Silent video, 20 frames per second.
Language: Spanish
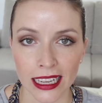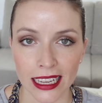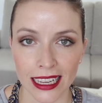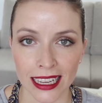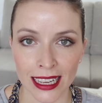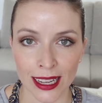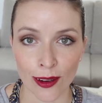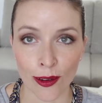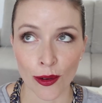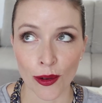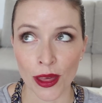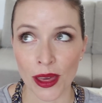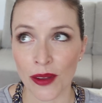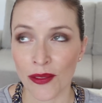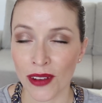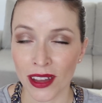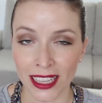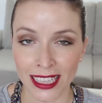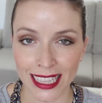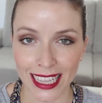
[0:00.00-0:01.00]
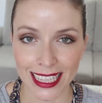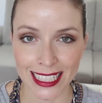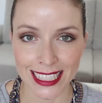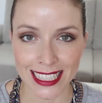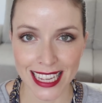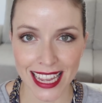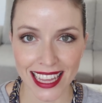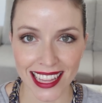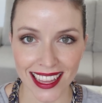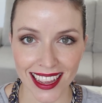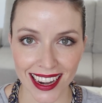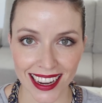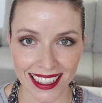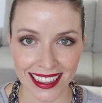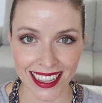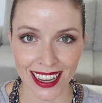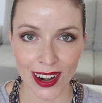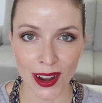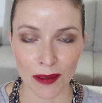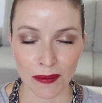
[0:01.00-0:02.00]
eh, o de fantasía
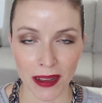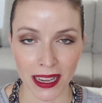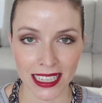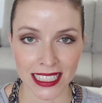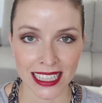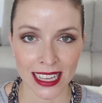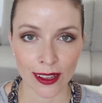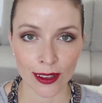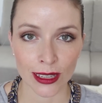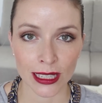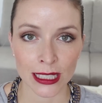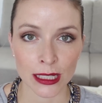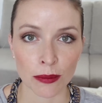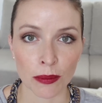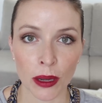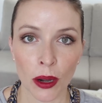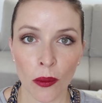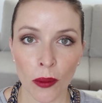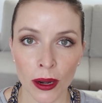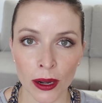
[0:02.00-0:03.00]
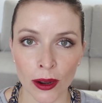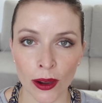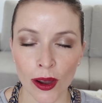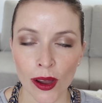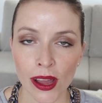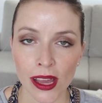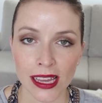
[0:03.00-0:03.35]
de, los maquilladores, pero bueno,